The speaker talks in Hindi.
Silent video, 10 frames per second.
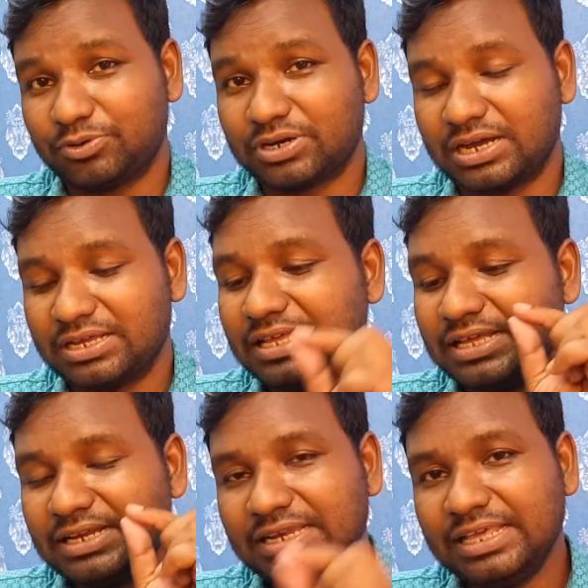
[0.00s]
होगा
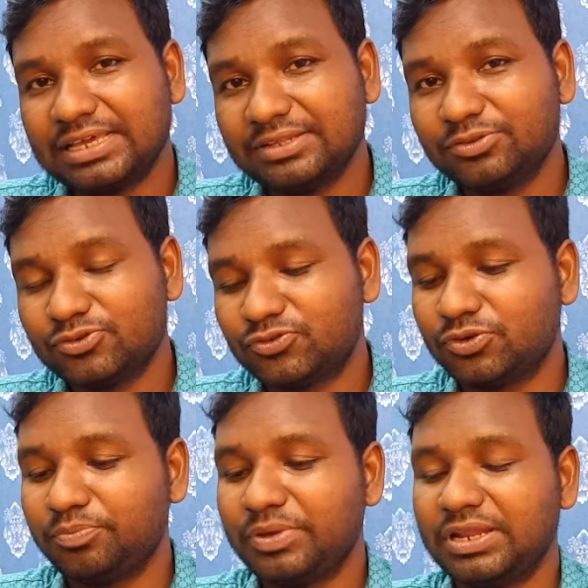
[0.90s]
लेकिन दोस्तों
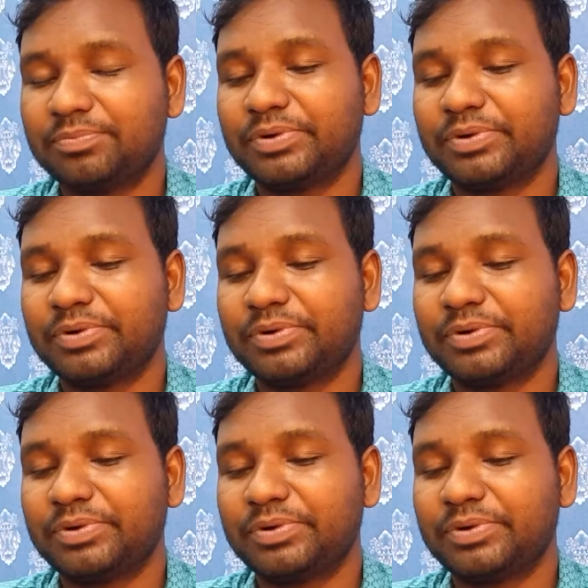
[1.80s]
मेरे